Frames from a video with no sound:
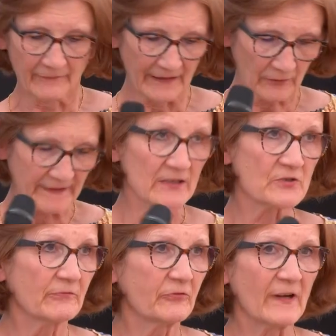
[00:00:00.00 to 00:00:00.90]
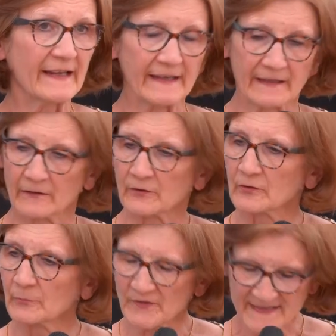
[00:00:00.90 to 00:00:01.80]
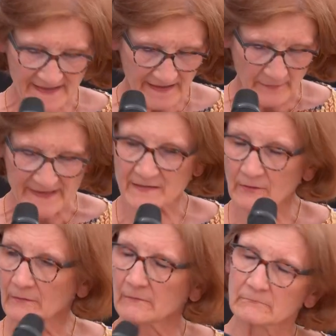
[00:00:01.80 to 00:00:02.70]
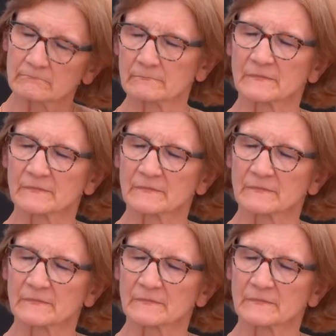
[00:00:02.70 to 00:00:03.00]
avec lequel je voulais commencer, mais sans,